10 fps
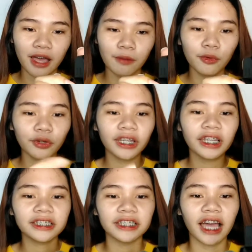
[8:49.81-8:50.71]
Mura
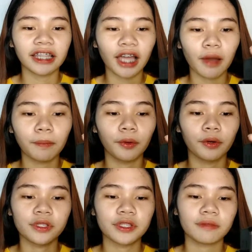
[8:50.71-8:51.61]
na siya,
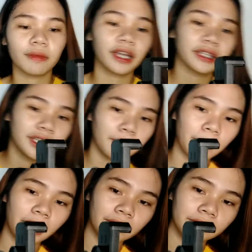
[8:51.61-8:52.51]
tapos maganda
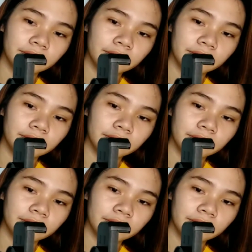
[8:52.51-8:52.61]
pa.